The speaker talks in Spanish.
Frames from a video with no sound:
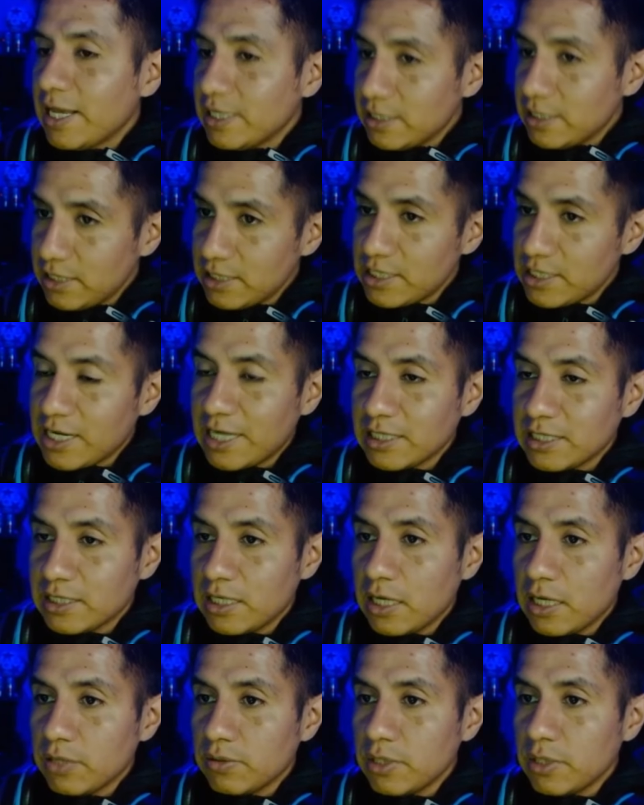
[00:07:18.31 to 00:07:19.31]
Se hace
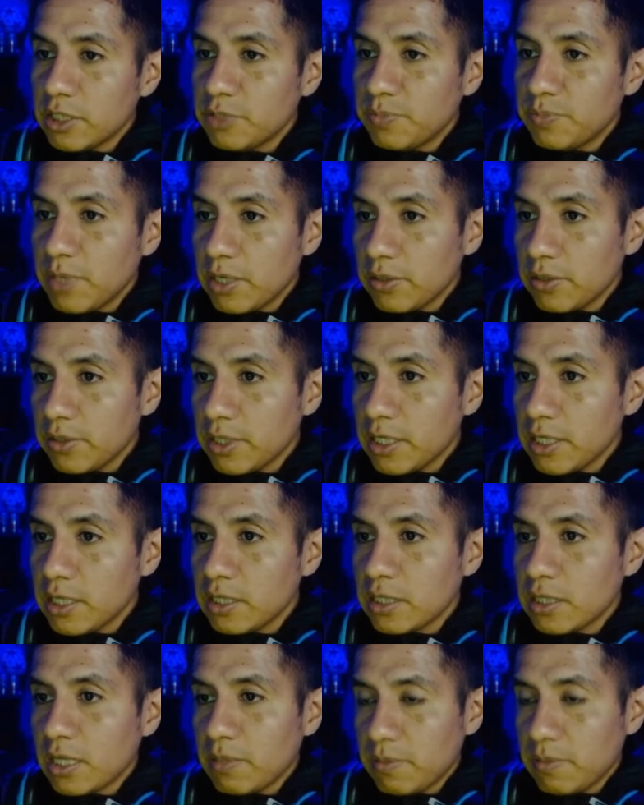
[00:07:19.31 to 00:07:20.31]
cancelando el disparo y
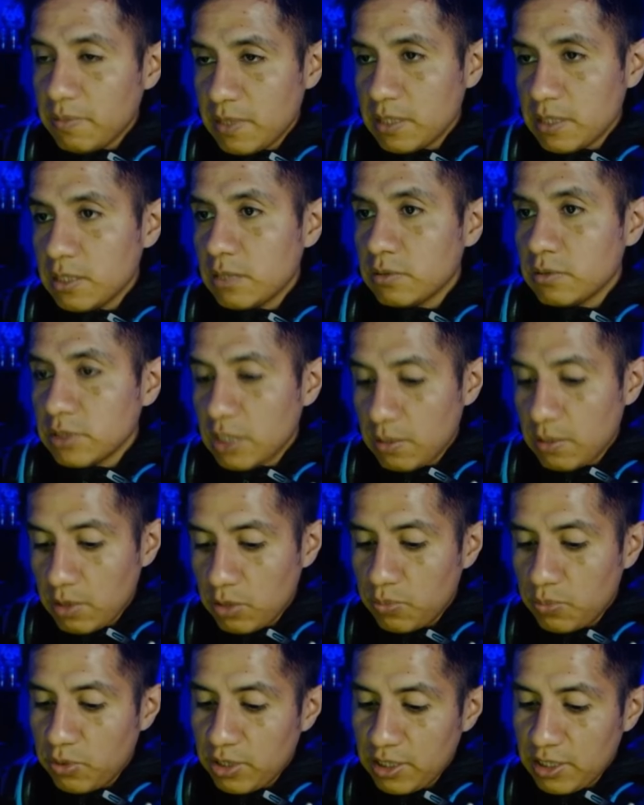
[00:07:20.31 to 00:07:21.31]
también tenemos un
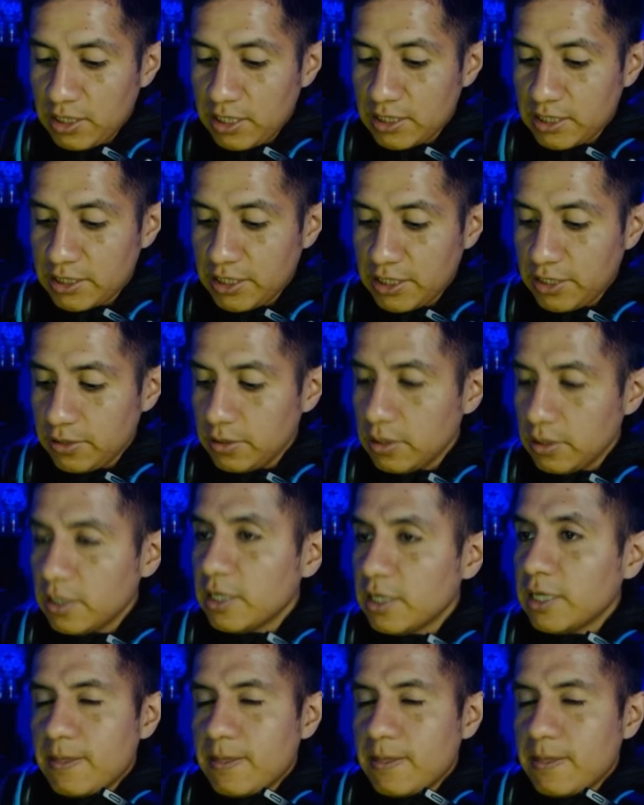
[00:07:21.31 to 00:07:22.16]
amago por detrás y giro.